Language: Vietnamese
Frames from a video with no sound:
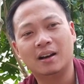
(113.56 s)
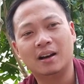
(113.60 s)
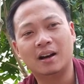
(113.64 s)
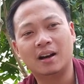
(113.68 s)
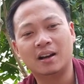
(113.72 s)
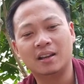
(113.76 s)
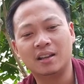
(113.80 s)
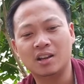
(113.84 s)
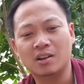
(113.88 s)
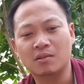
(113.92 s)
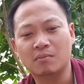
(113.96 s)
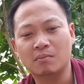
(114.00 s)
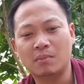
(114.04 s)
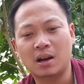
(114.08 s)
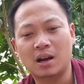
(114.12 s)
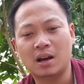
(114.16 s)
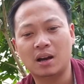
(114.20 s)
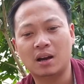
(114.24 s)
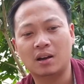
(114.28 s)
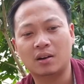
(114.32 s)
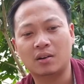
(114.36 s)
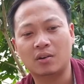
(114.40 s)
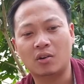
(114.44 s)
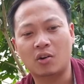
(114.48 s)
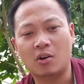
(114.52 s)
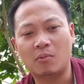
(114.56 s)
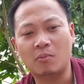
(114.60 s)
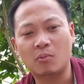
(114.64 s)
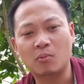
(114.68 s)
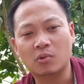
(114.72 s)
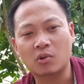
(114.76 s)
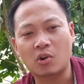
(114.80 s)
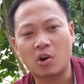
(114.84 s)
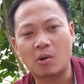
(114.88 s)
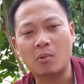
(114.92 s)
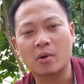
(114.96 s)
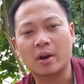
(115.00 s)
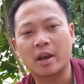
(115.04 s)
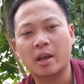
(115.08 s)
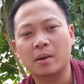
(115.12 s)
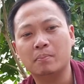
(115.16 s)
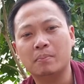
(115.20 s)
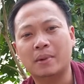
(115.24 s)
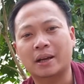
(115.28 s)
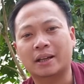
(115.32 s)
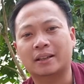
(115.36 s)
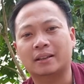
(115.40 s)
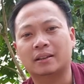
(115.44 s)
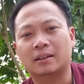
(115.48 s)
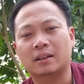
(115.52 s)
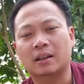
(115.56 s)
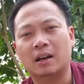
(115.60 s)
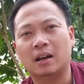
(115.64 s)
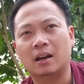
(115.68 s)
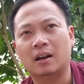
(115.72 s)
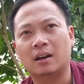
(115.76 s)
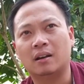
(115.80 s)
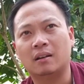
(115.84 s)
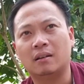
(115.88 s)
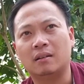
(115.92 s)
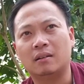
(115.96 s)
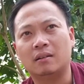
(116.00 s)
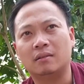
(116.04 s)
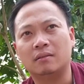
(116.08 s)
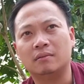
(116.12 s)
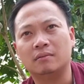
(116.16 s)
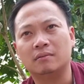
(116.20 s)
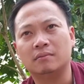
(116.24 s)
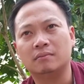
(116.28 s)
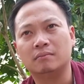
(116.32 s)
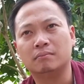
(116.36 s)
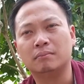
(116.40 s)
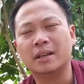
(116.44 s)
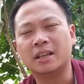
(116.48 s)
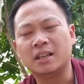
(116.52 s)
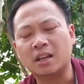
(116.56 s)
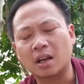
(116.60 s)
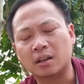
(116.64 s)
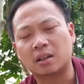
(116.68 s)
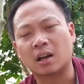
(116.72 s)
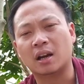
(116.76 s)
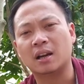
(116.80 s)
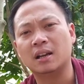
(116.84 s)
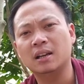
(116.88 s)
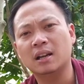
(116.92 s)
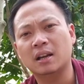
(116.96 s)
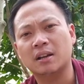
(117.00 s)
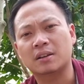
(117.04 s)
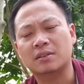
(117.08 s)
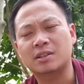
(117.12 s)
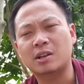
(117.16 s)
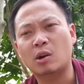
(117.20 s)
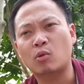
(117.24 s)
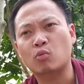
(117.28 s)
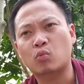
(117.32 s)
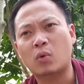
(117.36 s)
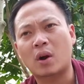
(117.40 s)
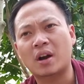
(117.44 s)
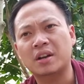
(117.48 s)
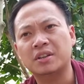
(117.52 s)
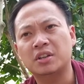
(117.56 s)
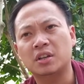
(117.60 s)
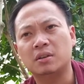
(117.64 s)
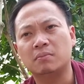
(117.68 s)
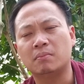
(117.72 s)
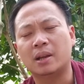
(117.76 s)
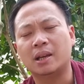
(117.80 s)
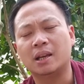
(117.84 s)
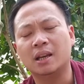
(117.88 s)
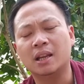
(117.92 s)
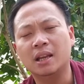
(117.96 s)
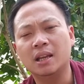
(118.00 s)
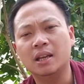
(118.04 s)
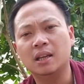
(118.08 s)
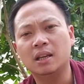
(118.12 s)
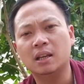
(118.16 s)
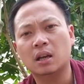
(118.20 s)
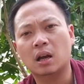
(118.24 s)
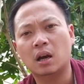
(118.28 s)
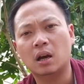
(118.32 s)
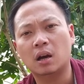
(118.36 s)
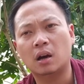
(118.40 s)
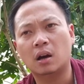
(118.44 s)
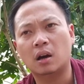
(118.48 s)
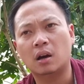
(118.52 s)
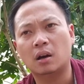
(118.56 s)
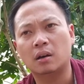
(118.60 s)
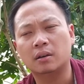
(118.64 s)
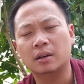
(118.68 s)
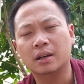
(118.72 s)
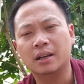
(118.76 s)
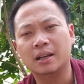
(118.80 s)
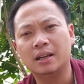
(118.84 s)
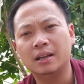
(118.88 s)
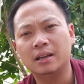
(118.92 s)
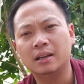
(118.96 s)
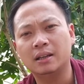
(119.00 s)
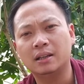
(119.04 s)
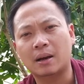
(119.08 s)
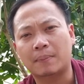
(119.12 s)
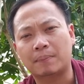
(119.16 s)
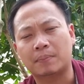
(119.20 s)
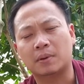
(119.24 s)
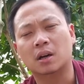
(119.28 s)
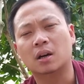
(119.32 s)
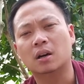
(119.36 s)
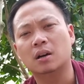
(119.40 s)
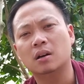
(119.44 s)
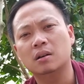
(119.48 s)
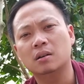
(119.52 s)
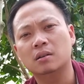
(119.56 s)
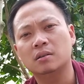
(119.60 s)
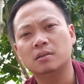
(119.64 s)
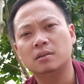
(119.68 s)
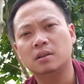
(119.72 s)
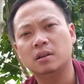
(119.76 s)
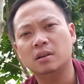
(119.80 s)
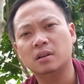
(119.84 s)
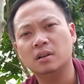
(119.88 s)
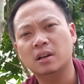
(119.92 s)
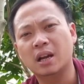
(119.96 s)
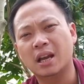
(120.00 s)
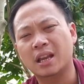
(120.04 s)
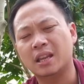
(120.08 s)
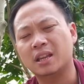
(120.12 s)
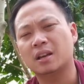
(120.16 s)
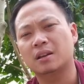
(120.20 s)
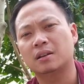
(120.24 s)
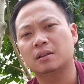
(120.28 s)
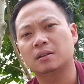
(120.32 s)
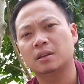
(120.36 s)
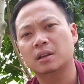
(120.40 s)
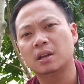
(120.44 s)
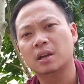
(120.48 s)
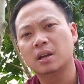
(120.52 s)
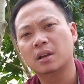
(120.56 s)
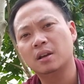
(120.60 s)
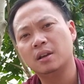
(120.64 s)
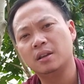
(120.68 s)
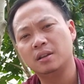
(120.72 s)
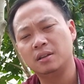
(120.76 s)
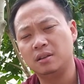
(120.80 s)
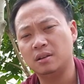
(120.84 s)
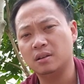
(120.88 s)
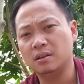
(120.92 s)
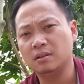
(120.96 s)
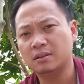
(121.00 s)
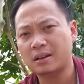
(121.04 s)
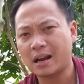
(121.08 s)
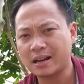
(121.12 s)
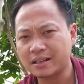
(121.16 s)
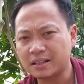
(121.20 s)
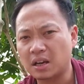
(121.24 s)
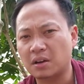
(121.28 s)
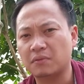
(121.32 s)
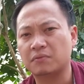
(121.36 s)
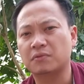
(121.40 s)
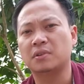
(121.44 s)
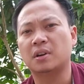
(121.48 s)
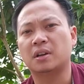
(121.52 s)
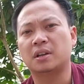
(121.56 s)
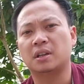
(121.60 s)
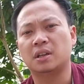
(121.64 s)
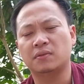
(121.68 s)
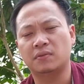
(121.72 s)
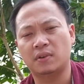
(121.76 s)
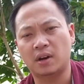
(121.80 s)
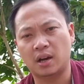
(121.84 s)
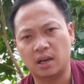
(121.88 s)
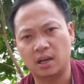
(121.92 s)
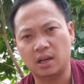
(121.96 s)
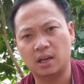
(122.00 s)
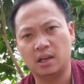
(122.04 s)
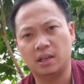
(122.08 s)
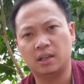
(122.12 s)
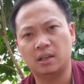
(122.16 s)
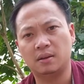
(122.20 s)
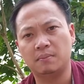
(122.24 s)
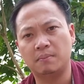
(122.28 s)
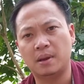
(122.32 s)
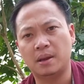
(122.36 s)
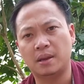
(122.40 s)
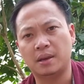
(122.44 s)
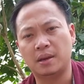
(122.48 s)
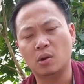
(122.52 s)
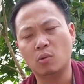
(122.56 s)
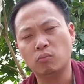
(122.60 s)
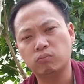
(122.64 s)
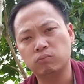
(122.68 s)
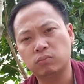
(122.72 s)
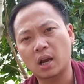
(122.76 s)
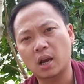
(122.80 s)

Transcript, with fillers: à, nhưng mà nó có một cái mạch à, mình nhận thấy là trong quá trình mình đi à, đi gặp gỡ những nghệ nhân những các nhà vườn như vậy thì mình đúc